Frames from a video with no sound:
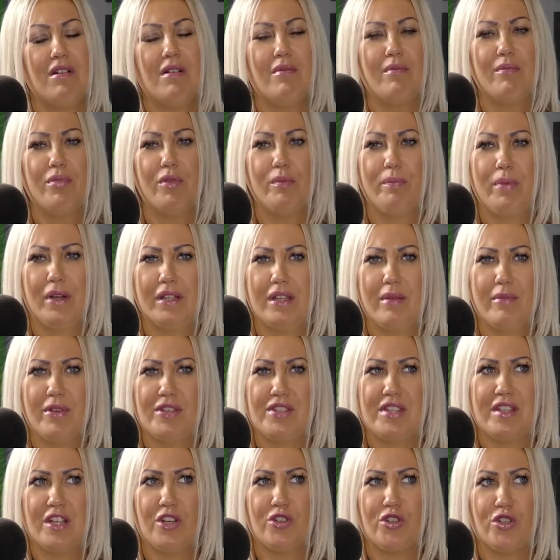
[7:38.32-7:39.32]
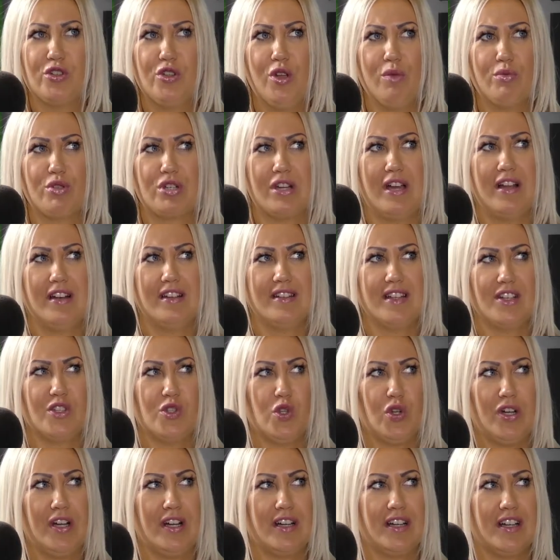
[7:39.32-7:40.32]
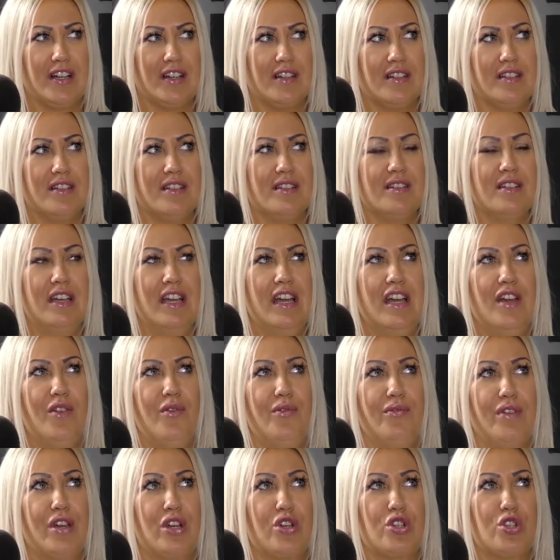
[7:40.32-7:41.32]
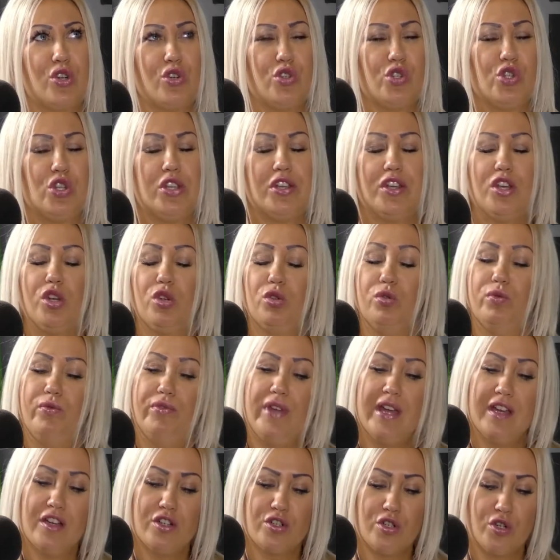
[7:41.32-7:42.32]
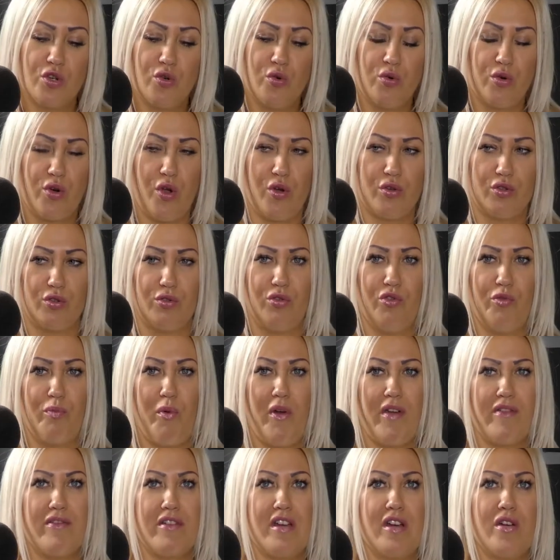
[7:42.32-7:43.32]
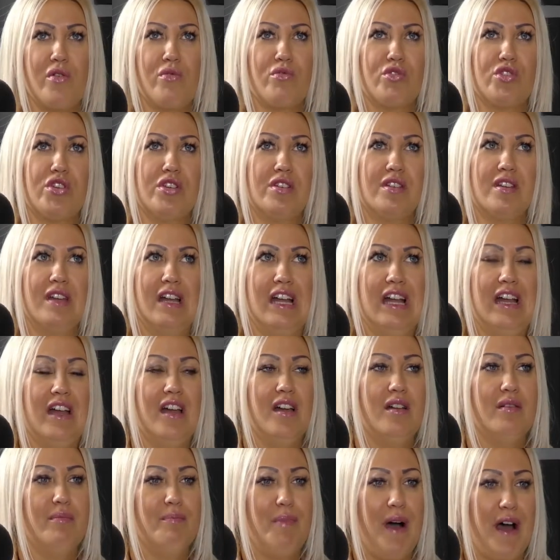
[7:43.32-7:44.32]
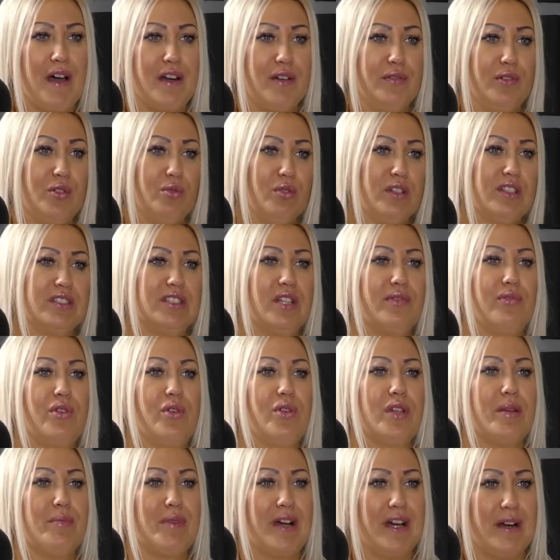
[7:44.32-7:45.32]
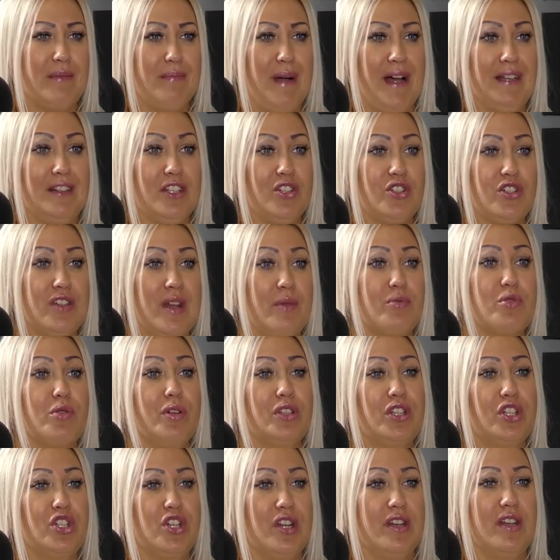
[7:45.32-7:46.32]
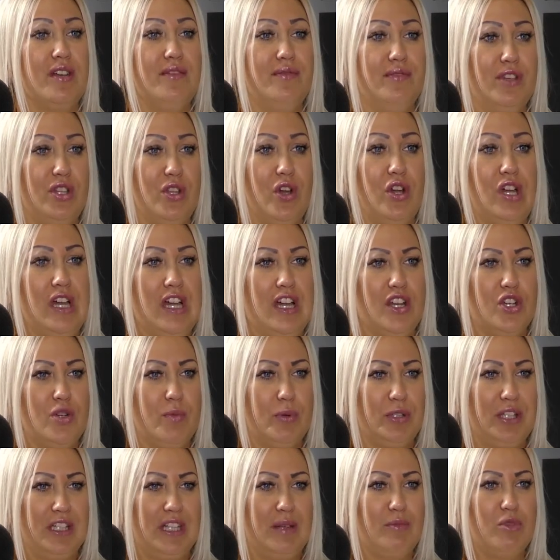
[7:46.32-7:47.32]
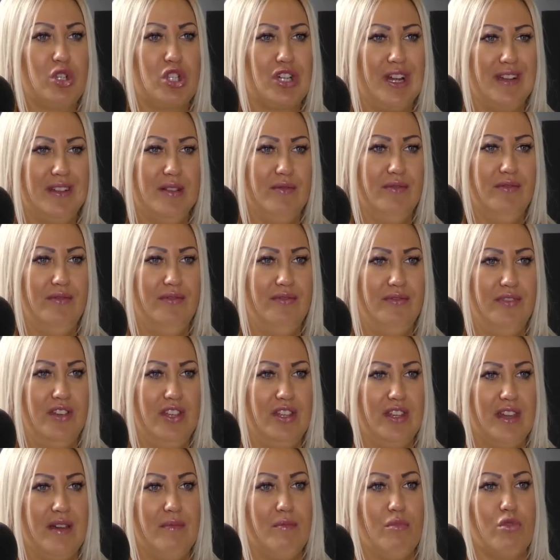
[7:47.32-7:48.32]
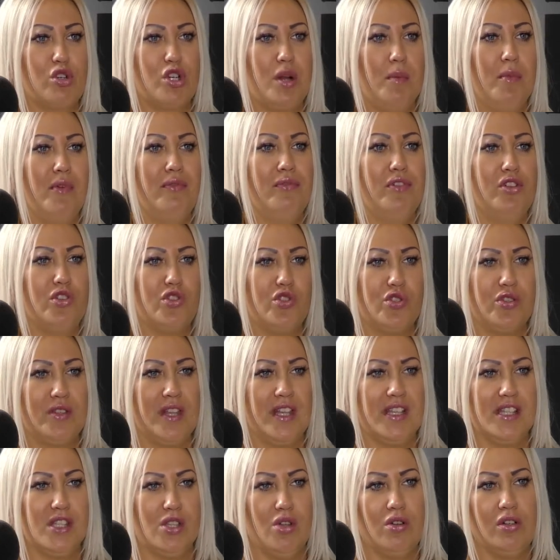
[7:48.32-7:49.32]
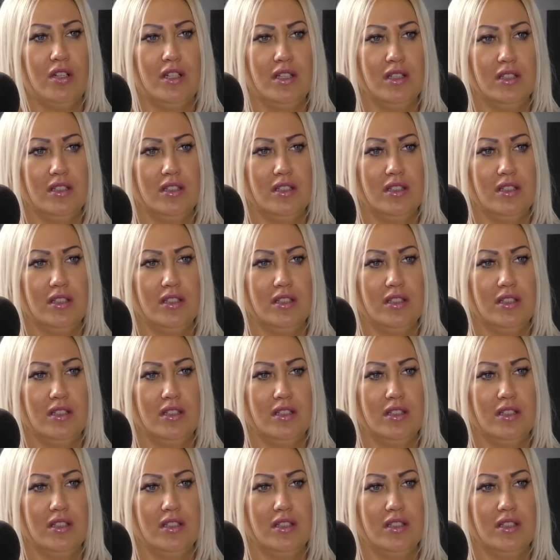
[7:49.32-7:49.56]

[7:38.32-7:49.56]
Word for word: bo panie mecenasie, dobrze, ale na stokach e, w większości takich większych kurortów pojawiają się e, bary, w które serwują nam herbatę, czy na przykład grzane wino. Czy po takim grzanym winie możemy wyjść na stok?